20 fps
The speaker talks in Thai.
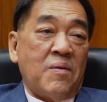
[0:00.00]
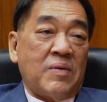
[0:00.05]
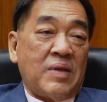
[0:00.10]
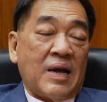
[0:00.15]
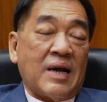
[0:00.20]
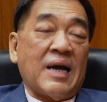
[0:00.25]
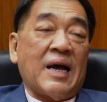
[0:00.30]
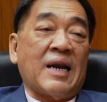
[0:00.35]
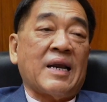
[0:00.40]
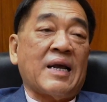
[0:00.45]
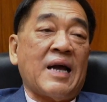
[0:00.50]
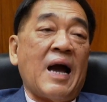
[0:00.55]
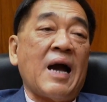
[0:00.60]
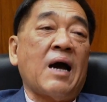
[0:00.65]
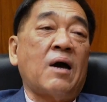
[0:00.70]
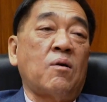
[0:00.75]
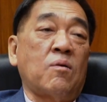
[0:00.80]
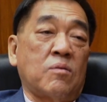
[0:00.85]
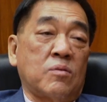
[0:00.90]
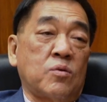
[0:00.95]
ทั้งการค้า
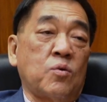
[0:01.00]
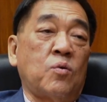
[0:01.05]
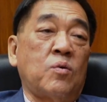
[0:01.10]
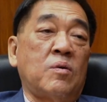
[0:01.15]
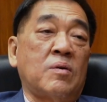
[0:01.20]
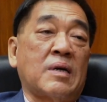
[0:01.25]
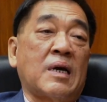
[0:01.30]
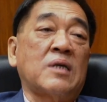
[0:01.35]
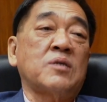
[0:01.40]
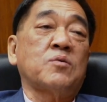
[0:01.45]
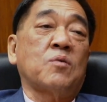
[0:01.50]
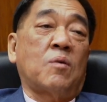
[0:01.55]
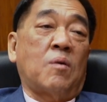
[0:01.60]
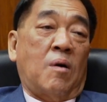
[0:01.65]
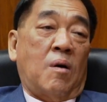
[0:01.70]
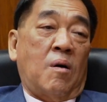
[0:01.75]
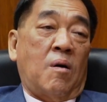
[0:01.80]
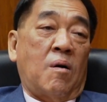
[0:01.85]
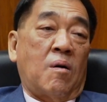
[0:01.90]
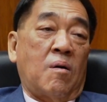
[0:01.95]
การลงทุน การส่ง
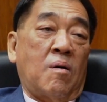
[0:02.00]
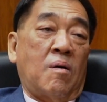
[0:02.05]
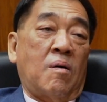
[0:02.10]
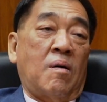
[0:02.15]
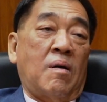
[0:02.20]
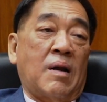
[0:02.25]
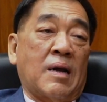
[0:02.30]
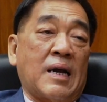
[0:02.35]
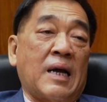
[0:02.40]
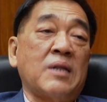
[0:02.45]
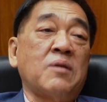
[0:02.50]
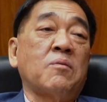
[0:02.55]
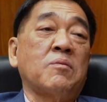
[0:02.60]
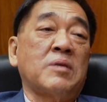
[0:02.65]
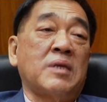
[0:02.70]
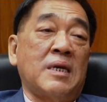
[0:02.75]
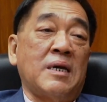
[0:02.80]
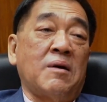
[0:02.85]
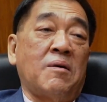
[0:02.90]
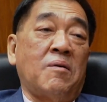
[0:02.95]
ออก และการท่อง
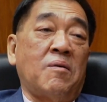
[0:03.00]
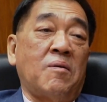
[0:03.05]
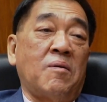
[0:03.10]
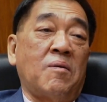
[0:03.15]
เที่ยว